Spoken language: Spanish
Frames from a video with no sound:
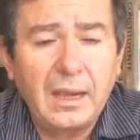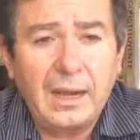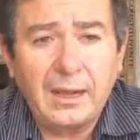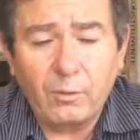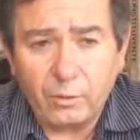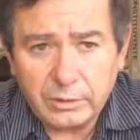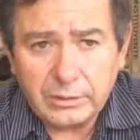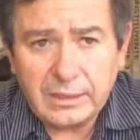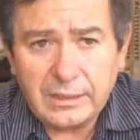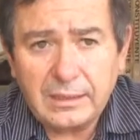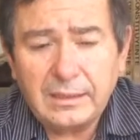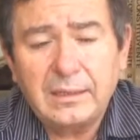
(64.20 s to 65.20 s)
La
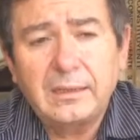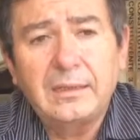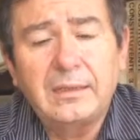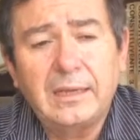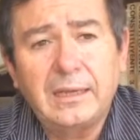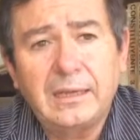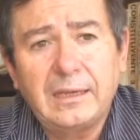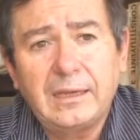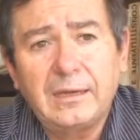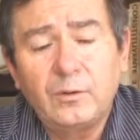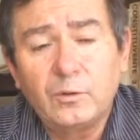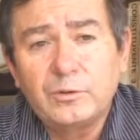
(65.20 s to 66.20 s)
Corte
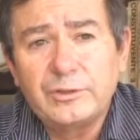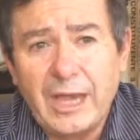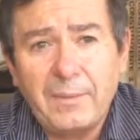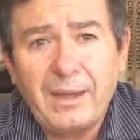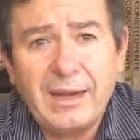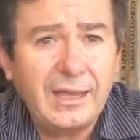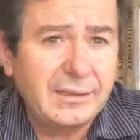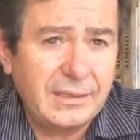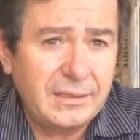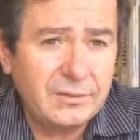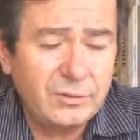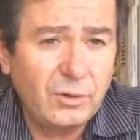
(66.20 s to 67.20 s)
nos llama la
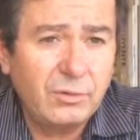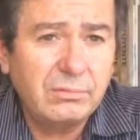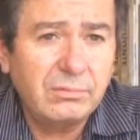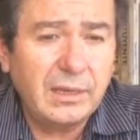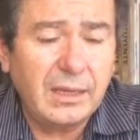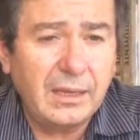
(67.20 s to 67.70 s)
atención